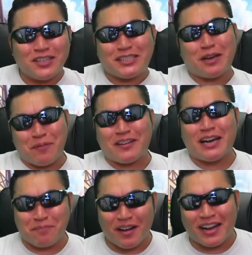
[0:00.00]
どっちが
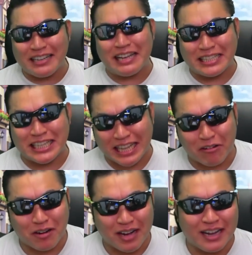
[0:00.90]
ピックアップかわかんないやつだ
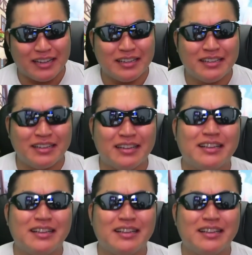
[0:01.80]
ね、これは。